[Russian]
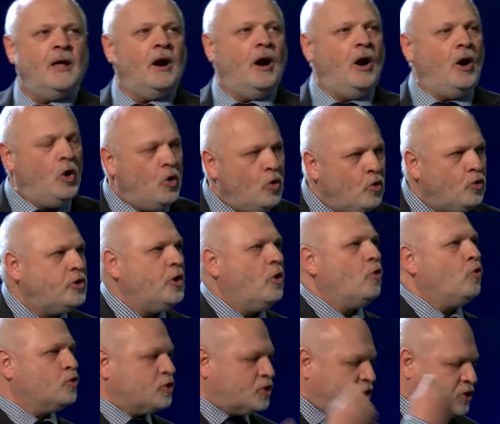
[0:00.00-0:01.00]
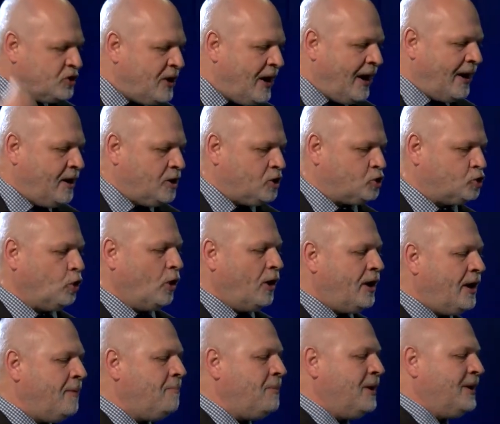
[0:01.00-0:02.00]
Люди узнали, что
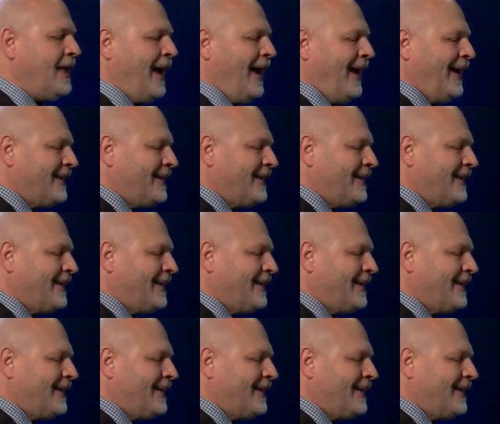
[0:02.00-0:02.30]
именно